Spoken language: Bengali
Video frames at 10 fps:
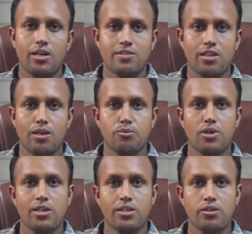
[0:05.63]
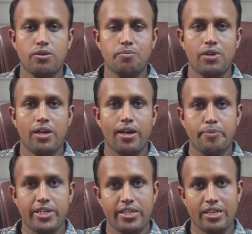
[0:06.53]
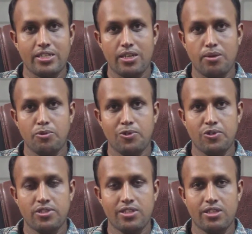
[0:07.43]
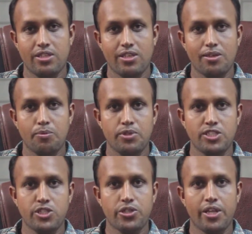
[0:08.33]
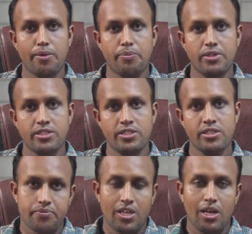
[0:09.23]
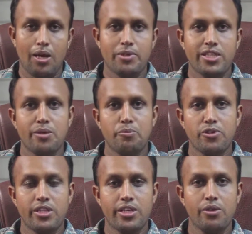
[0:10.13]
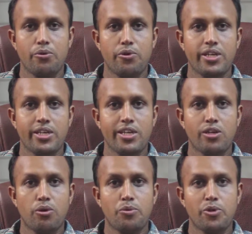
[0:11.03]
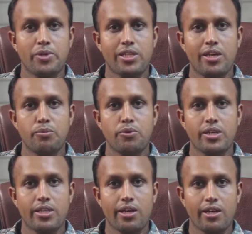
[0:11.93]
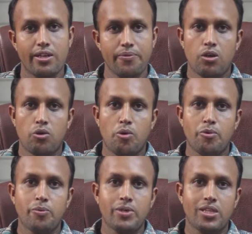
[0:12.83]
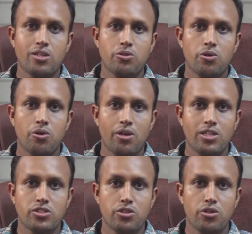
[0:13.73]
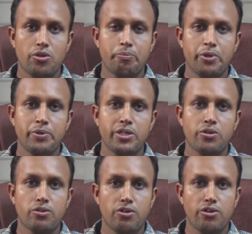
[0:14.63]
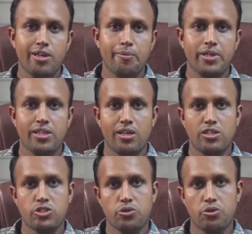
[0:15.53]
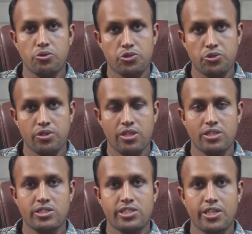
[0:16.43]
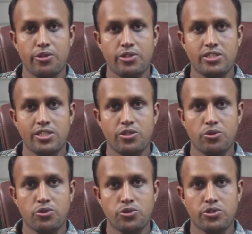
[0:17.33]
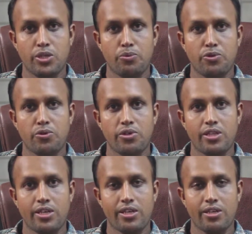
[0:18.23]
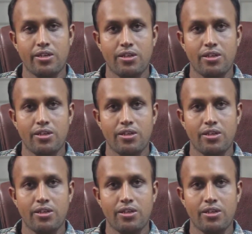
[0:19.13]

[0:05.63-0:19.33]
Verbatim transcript: আসসালামু আলাইকুম আমি ডাক্তার আবু বকর সিদ্দিক ফিজিওথেরাপিস্ট আমাদের মধ্যে অনেকেই কোমর ব্যথায় ভুগে থাকেন কোমর ব্যথা দূর করার জন্য বিভিন্ন ধরনের ব্যথানাশক ওষুধ স্টেরয়েড জাতীয় ওষুধ সেবন করে থাকেন